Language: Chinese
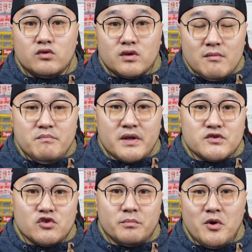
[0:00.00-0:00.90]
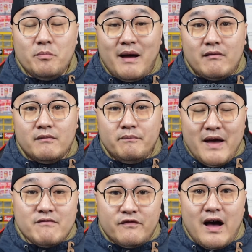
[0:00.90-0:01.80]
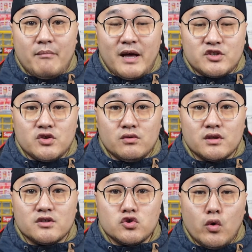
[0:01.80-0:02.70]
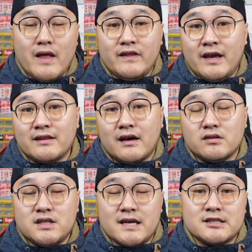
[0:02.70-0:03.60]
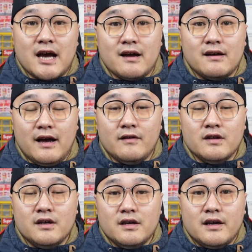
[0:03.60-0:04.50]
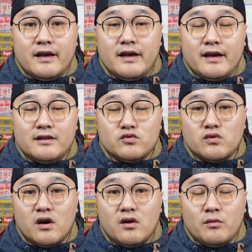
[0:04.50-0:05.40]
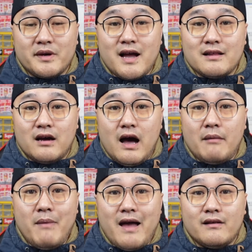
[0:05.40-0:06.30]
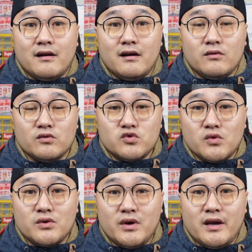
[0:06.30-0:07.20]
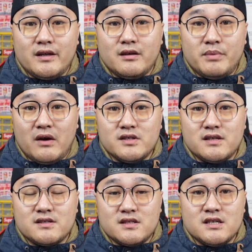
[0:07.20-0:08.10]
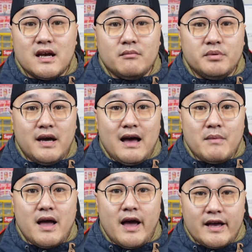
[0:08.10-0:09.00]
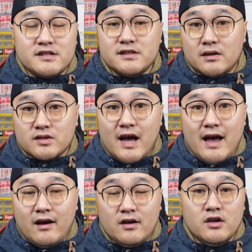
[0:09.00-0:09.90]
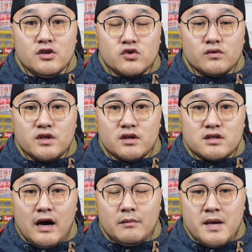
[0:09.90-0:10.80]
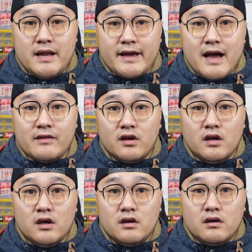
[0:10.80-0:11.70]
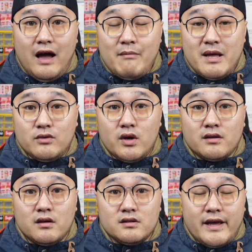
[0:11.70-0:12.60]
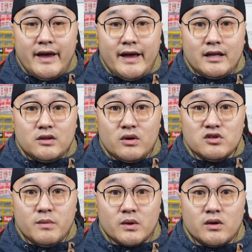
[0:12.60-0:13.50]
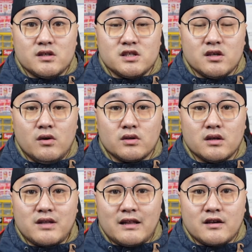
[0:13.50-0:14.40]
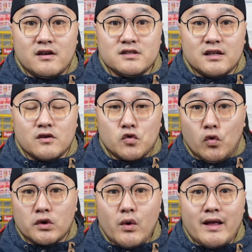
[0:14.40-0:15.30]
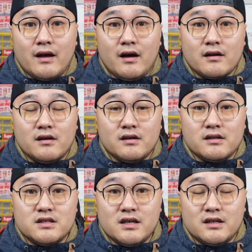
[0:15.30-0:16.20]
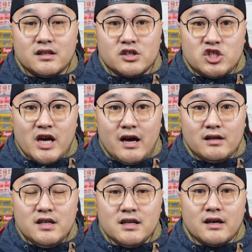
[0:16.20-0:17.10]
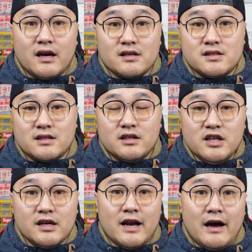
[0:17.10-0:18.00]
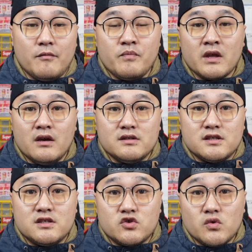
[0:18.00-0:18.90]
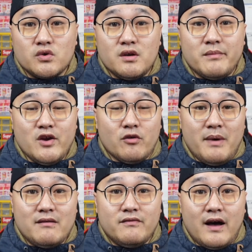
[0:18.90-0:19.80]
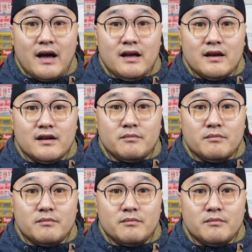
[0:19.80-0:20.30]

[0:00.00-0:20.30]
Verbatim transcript: 根本就没有把办法把球呢串联到前场哈。呃，如果我们看到阿曼哈，中国队的表现实际上比阿曼还是要差哈。从这个场面来看呢。阿曼队呢，在对日本队的时候呢，打得更加的果断哈，更加的强硬哈，更加的硬朗，这是中国队没有办法呃